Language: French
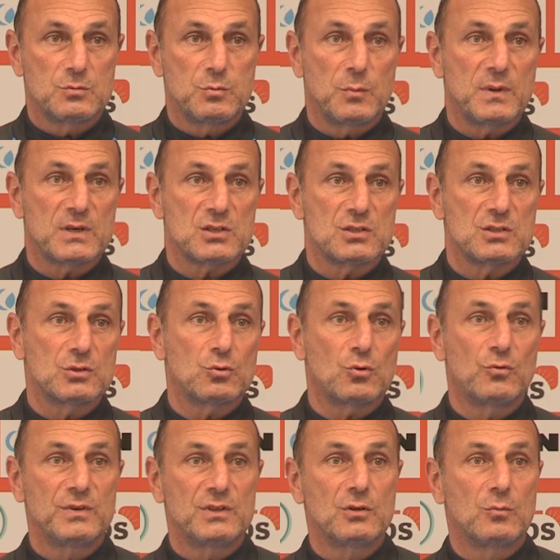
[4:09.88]
tu peux pas changer
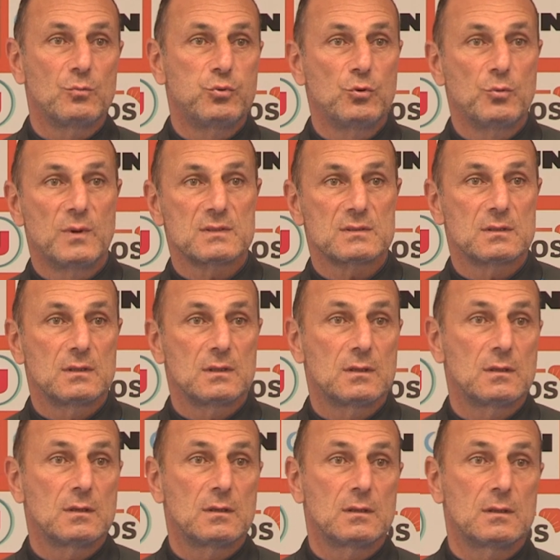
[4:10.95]
trop vite non plus parce
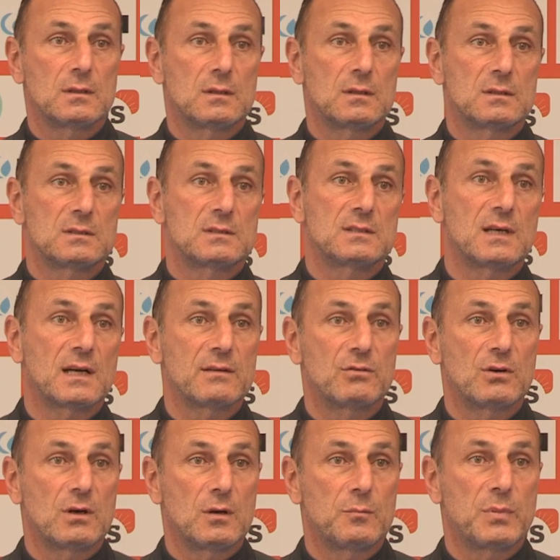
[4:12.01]
que si tu
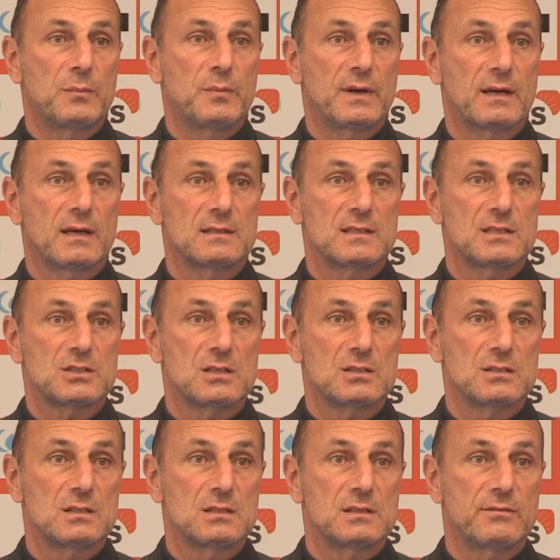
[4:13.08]
arrives à un pépin quand tu as
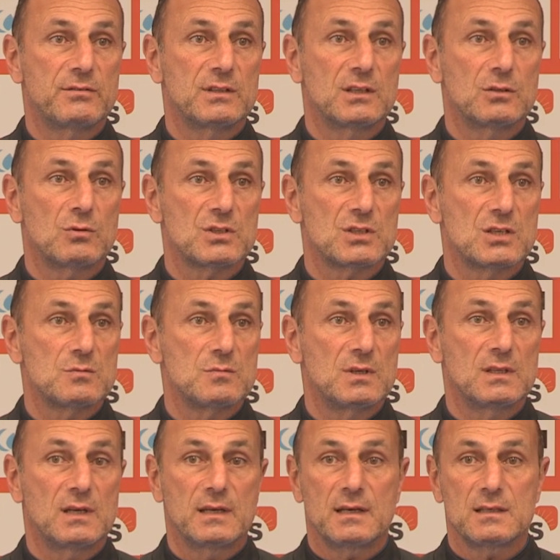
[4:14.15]
changé, tu as fait tes trois
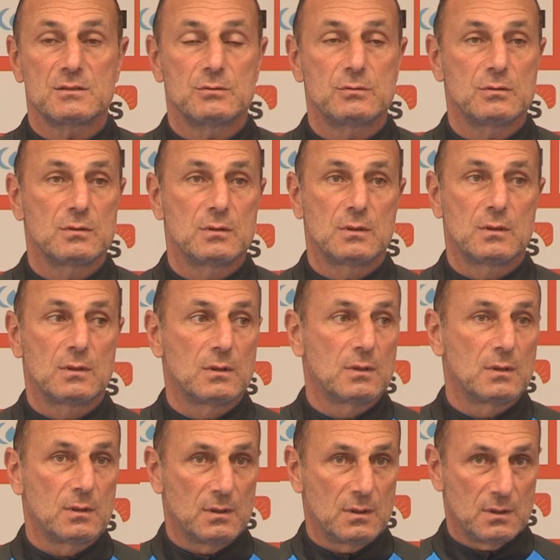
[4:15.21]
changements derrière,
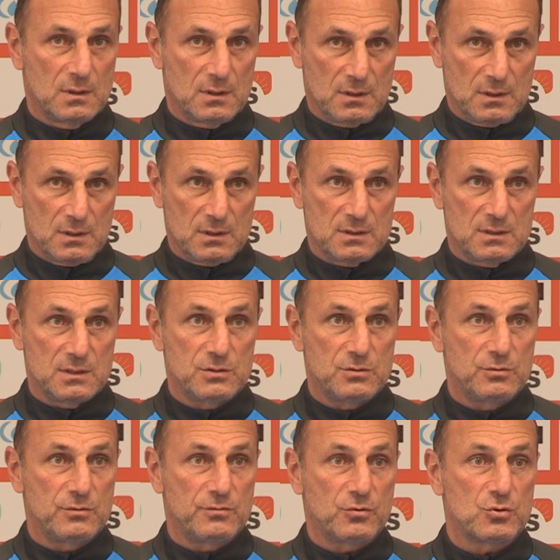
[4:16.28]
si
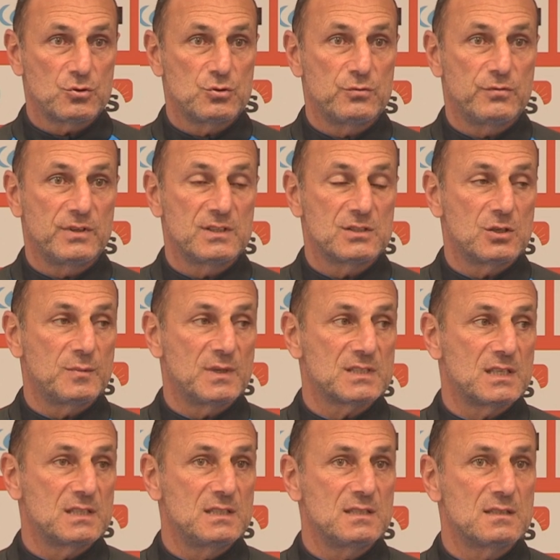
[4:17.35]
tu, il faut que tu finisses le
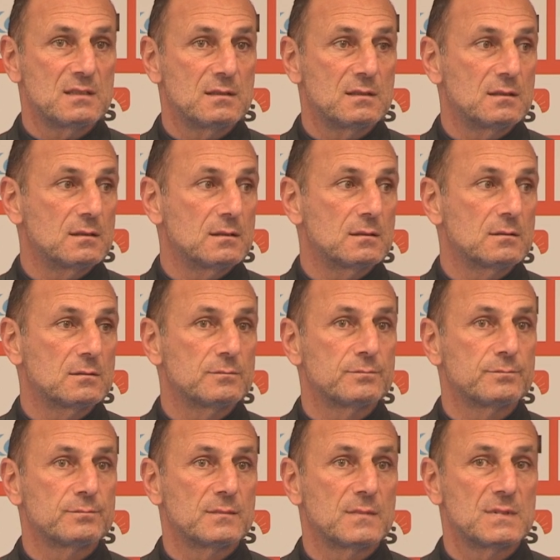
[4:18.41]
match à 10
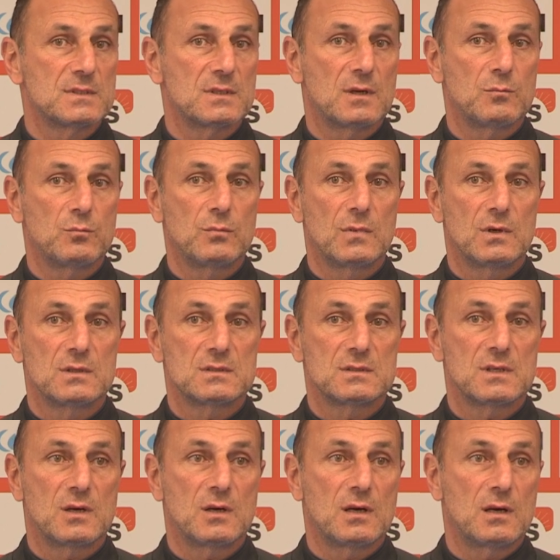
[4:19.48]
c'est un,
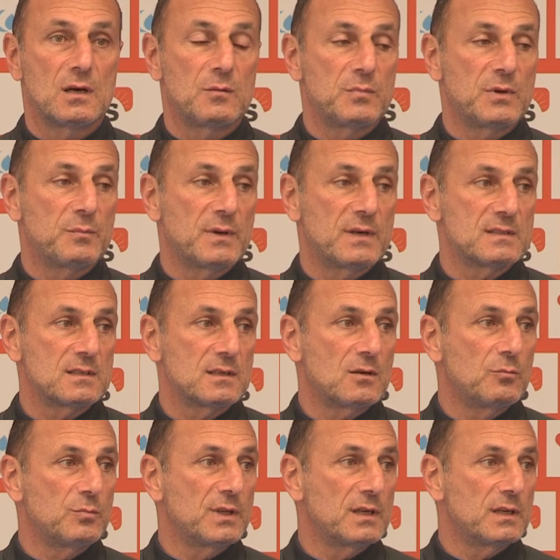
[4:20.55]
un, pépin, c'est
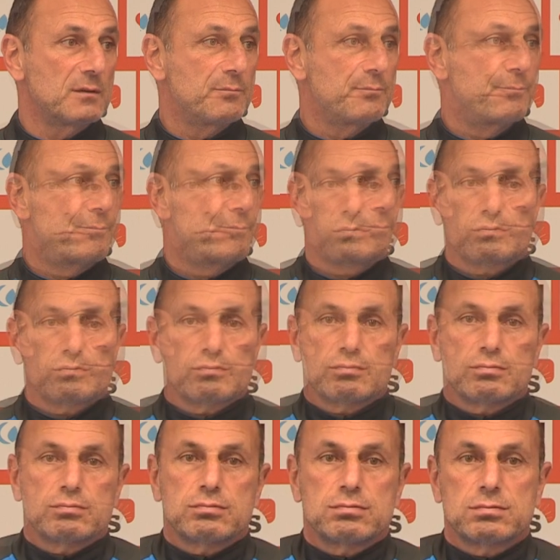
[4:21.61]
compliqué.
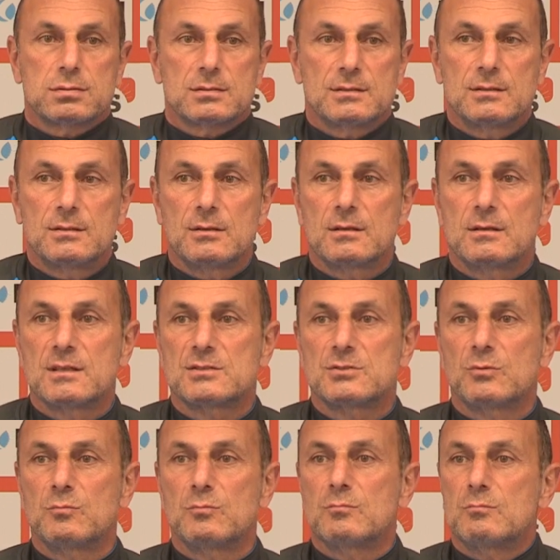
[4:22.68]
C'est une
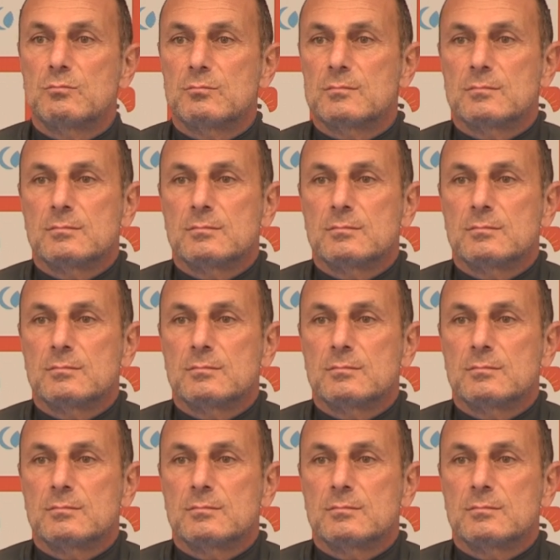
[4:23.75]
question